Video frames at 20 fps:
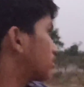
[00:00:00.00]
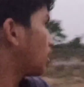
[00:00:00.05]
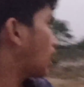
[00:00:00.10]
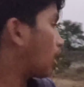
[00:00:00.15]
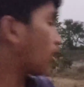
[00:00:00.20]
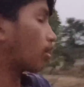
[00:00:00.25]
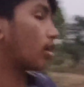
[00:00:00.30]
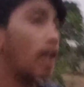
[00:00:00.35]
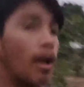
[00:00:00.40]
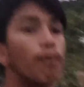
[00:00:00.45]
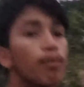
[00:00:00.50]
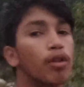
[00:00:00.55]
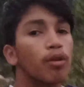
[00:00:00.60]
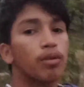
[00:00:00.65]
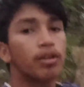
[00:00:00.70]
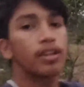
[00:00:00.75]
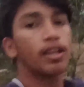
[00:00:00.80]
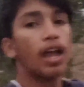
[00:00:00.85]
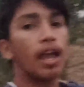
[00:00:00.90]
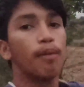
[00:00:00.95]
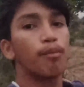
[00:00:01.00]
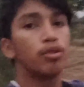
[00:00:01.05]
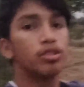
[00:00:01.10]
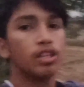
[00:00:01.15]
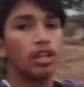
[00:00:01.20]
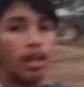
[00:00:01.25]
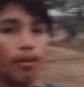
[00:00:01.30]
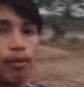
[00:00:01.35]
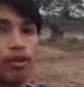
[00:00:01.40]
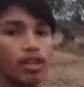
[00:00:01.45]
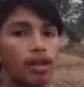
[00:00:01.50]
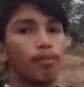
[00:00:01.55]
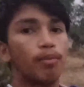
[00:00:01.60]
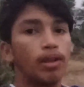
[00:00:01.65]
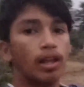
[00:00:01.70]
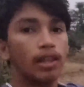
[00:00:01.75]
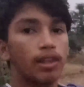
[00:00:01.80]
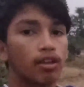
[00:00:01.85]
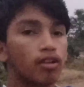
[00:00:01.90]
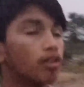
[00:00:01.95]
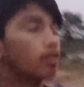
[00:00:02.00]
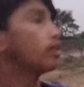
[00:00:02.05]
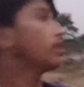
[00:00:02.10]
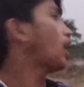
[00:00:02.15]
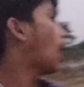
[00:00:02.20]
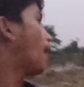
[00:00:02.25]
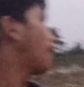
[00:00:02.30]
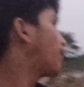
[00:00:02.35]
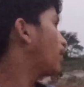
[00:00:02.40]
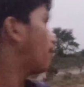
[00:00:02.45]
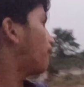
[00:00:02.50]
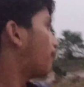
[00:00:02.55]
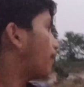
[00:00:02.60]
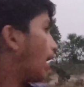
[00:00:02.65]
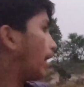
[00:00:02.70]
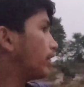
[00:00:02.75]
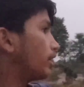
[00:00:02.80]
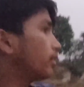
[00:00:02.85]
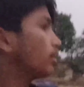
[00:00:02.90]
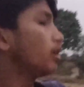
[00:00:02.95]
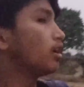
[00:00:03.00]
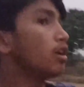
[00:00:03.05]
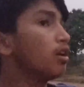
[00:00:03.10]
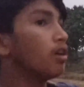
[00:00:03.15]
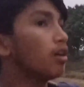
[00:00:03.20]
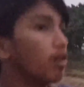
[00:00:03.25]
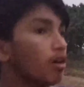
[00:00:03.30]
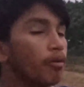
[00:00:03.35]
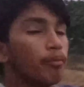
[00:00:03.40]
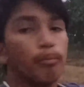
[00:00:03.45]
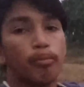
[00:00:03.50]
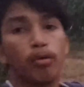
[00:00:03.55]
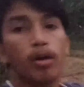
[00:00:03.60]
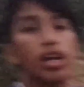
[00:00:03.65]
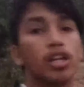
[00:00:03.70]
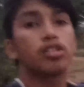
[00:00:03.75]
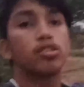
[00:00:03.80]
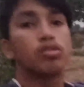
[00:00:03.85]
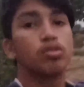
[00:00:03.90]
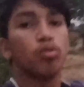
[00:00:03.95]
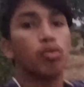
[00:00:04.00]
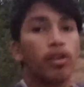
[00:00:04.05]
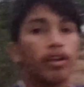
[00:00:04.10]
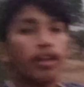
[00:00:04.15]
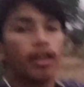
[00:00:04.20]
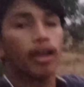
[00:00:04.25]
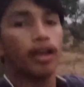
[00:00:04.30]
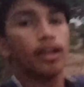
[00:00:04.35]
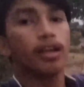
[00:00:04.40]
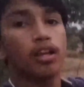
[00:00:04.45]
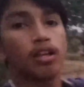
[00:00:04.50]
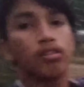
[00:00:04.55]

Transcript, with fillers: गाँव का नाम तो क्या है मुझे नहीं पता फिलहाल देखो यहाँ पे पानी पूरा सूख गया है